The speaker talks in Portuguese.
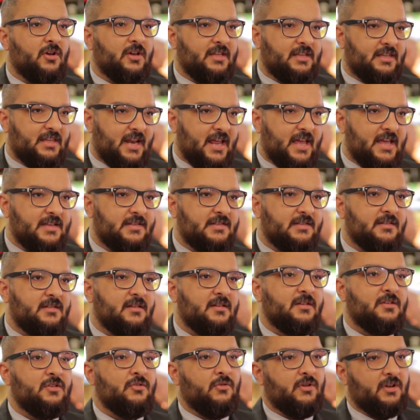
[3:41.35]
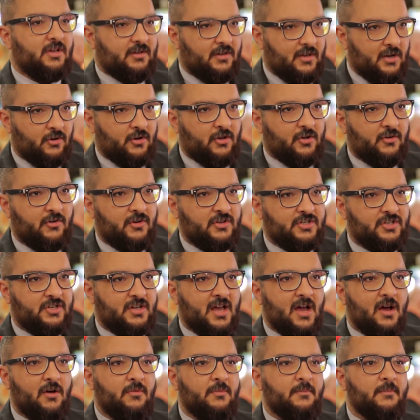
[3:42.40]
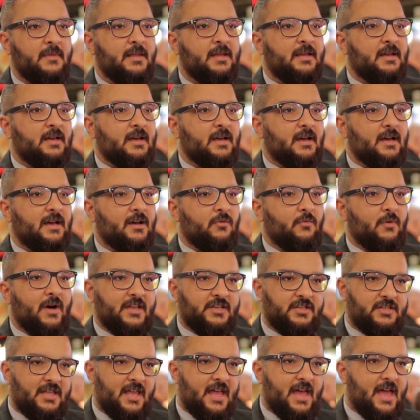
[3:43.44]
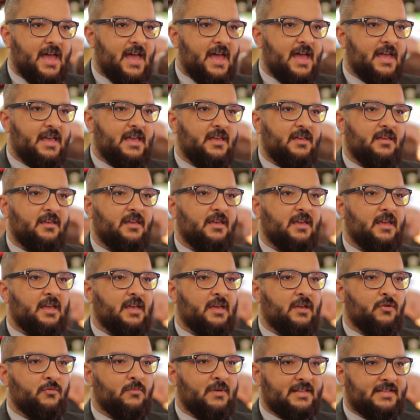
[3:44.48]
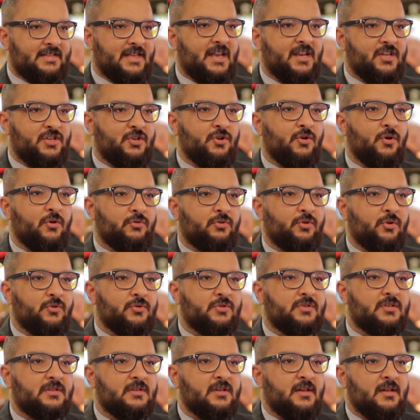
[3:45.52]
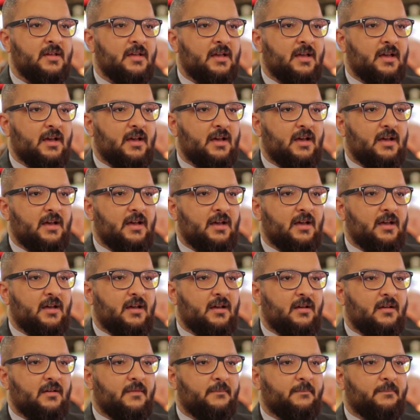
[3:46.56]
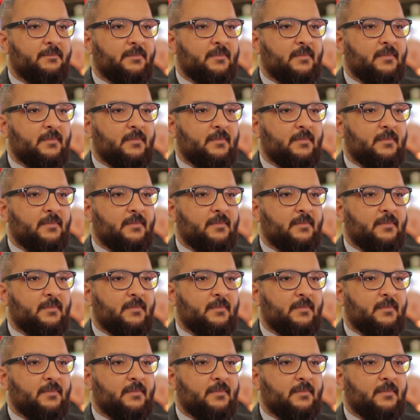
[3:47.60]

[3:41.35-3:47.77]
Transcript: Log 3 e o Canon Log original, uh, ah, Wide DR e uma série de outros uh,